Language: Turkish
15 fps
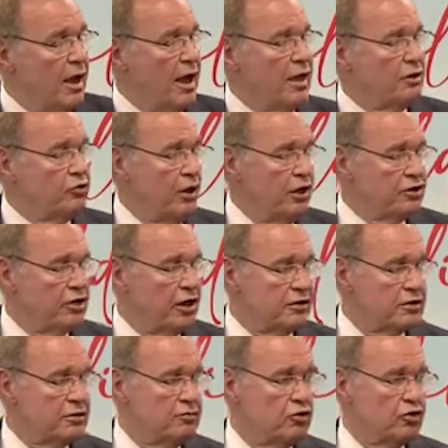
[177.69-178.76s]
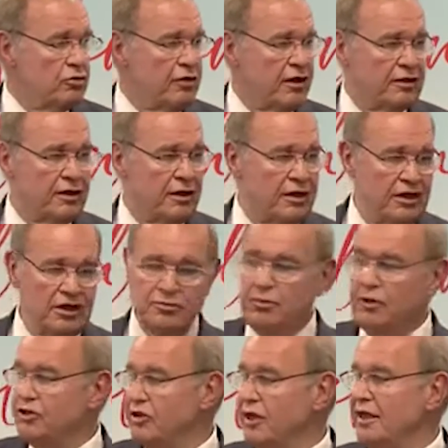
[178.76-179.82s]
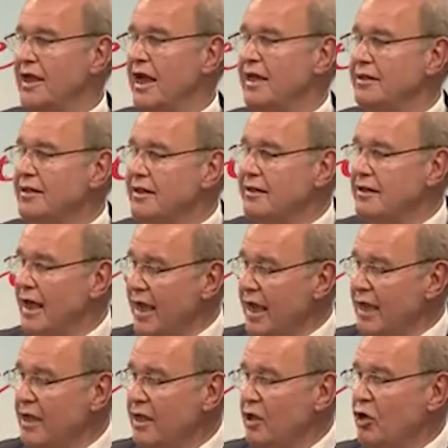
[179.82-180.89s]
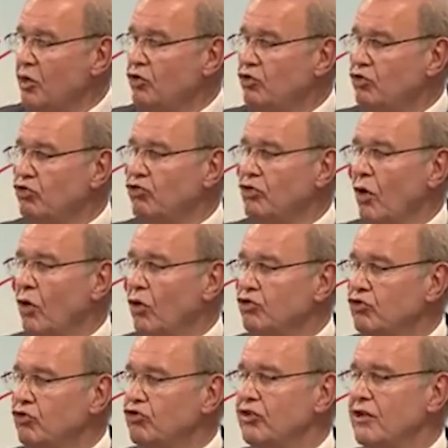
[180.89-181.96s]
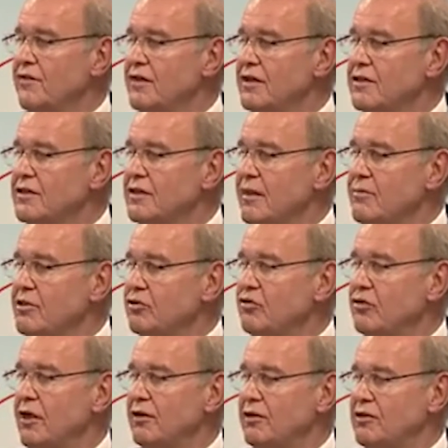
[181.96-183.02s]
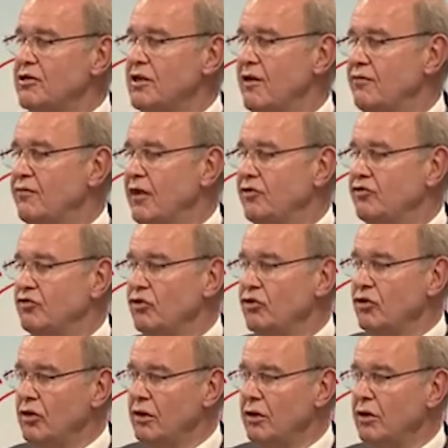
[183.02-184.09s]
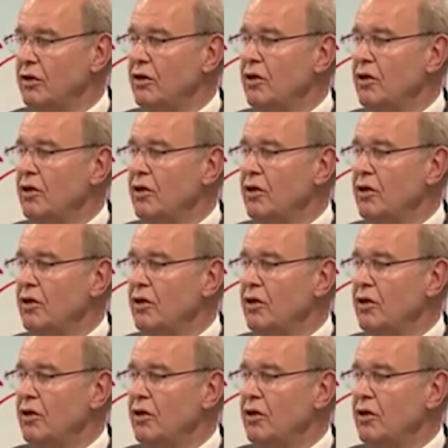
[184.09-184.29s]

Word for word: Erdoğan şahsım hükümetleri iş başına geldiğinde %30 seviyesinde bir tüketici enflasyonu,